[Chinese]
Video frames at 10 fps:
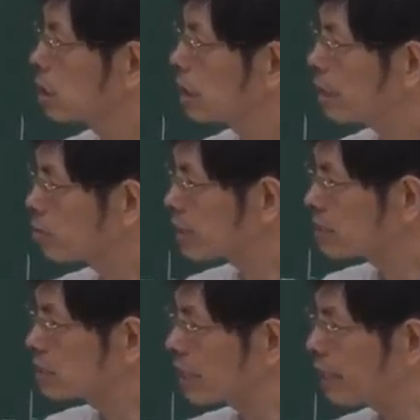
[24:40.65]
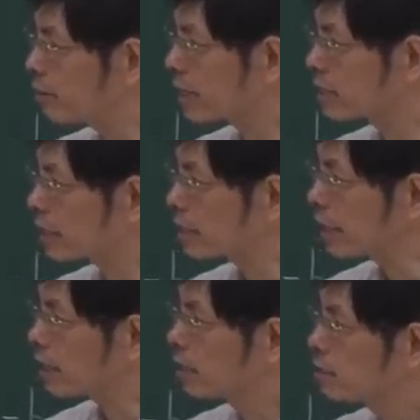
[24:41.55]
利用这个四点六这个定理
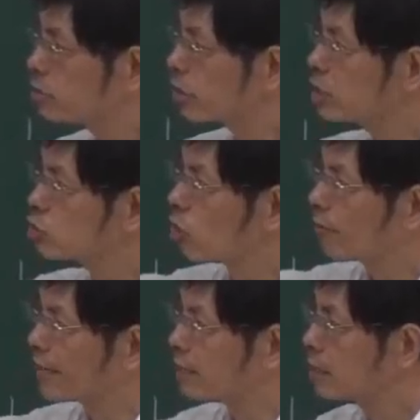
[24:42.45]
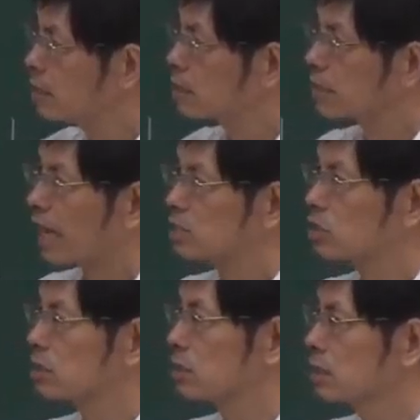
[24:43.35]
呢，就可以说明它
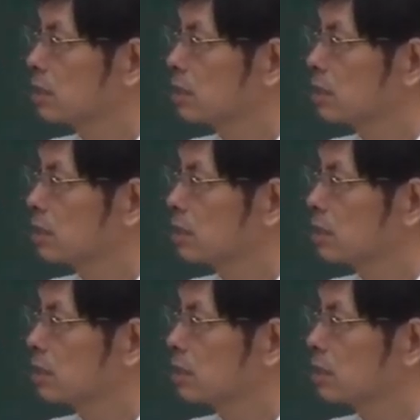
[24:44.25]
是